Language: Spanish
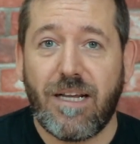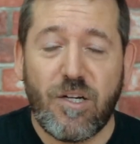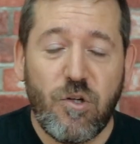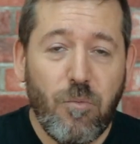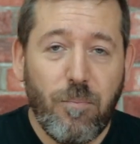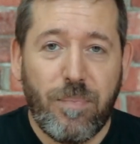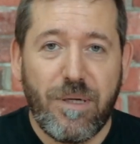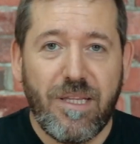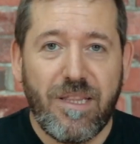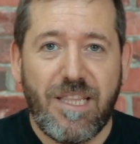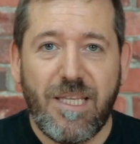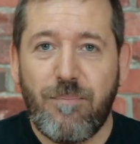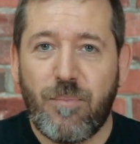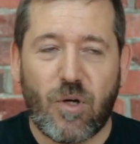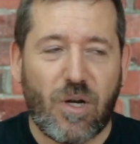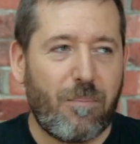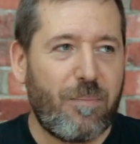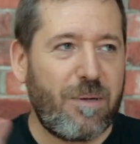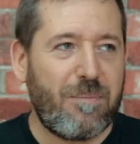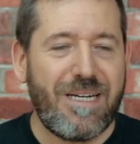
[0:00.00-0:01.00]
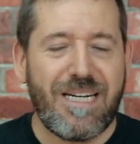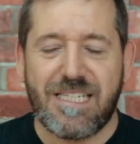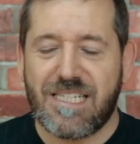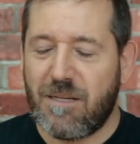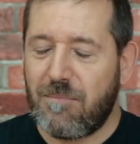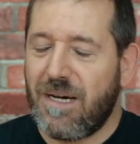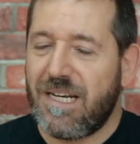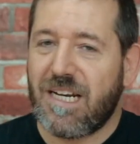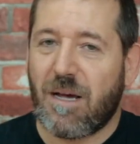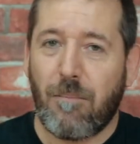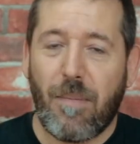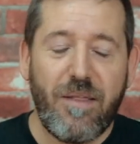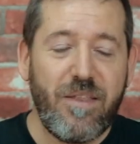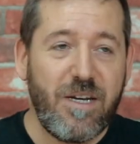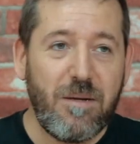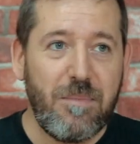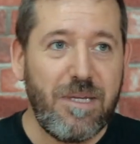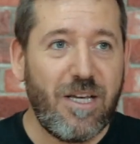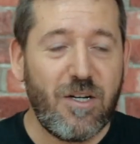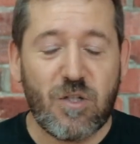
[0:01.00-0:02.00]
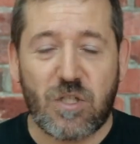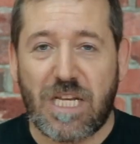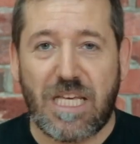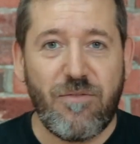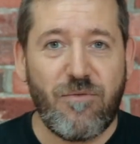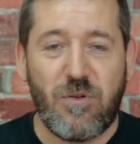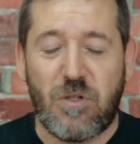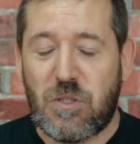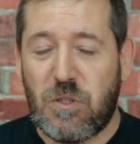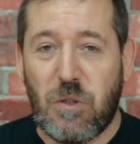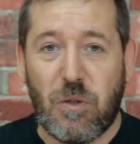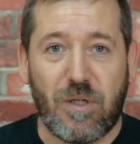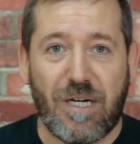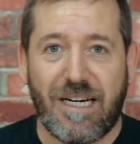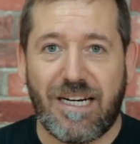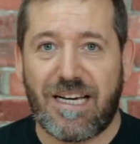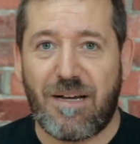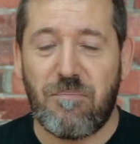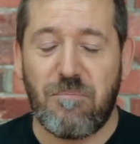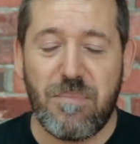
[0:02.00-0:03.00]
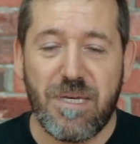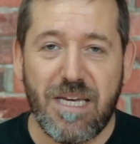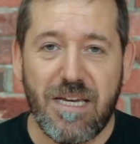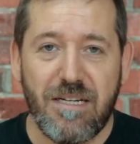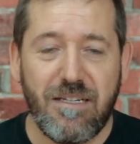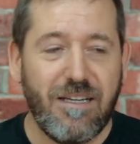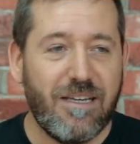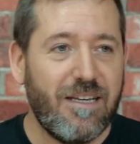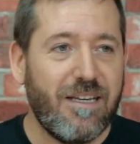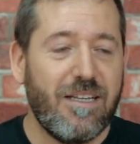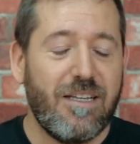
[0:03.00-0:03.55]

En un principio, la primera semana, madre mía, los iPhones no cargan bien,